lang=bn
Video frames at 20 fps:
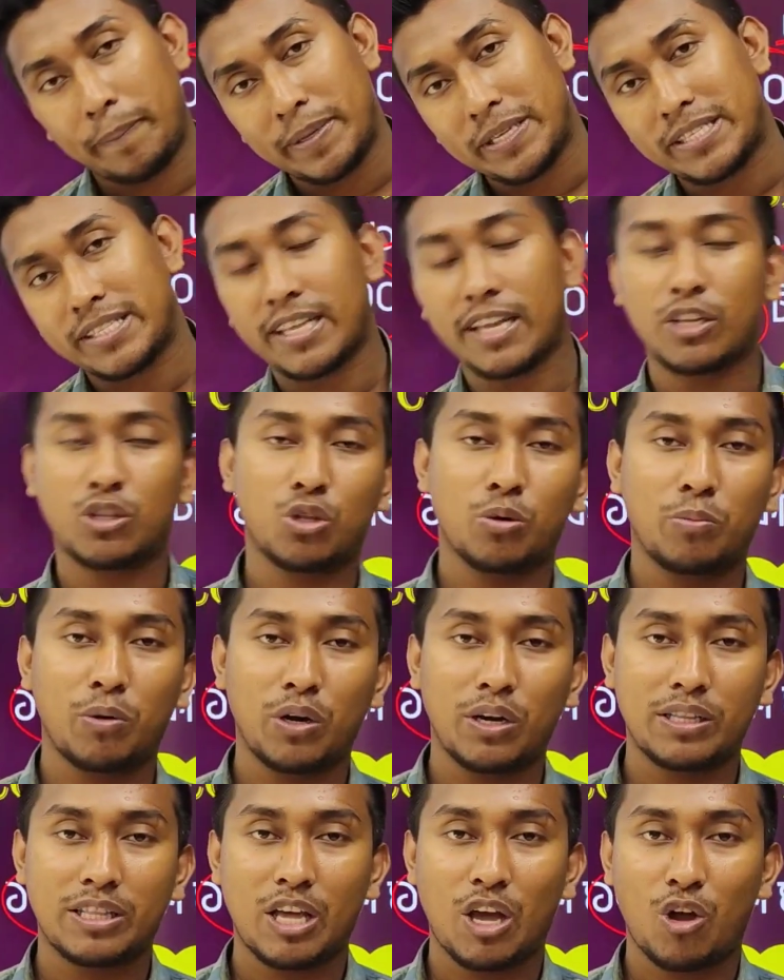বিস্তারিত
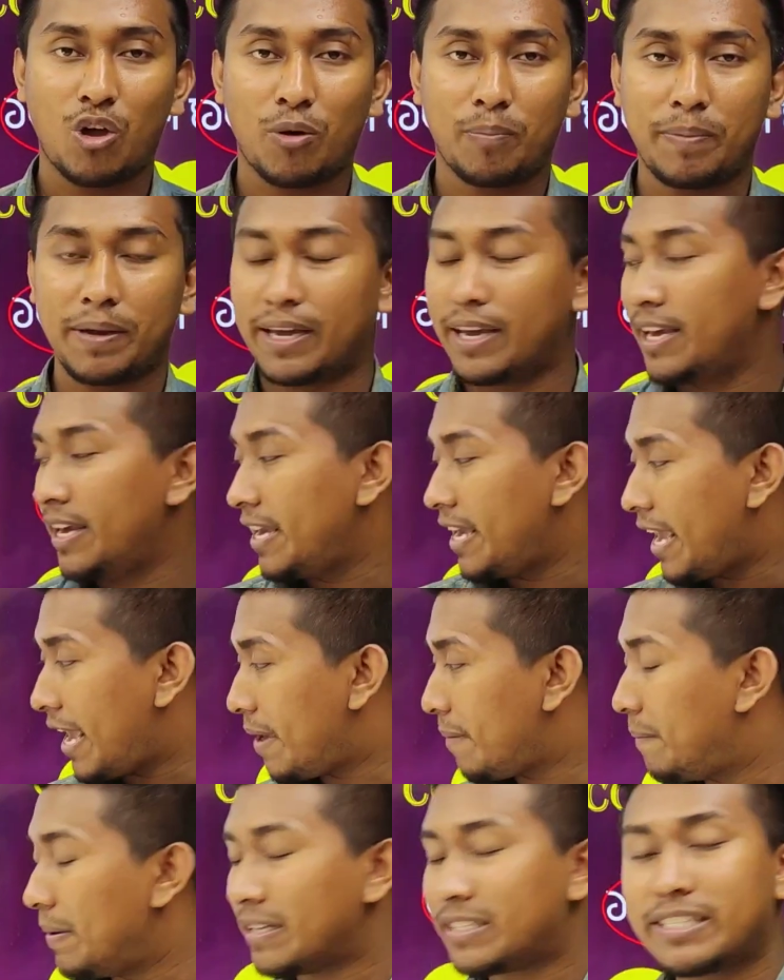বলে দেওয়া হবে
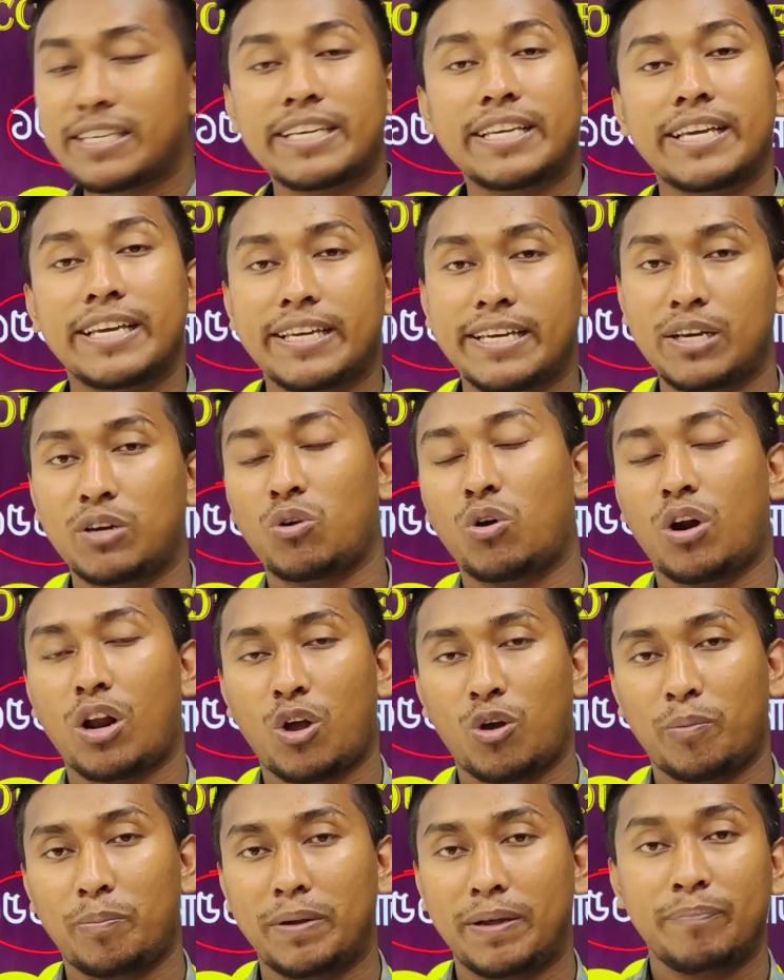এই ব্যাচে কি কি
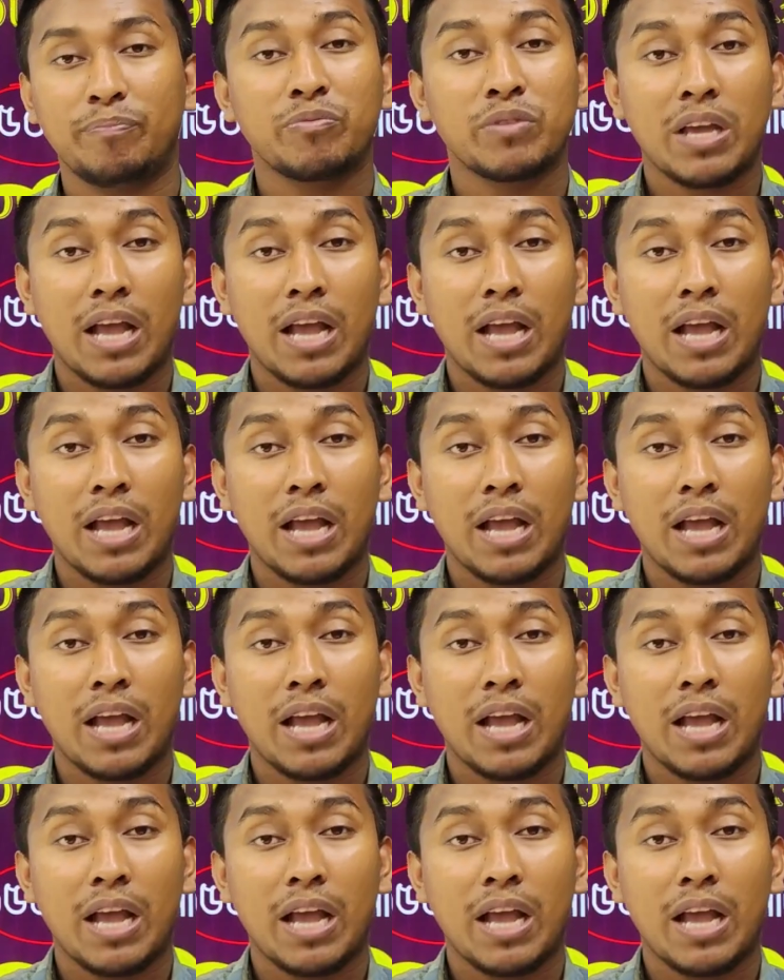করা হবে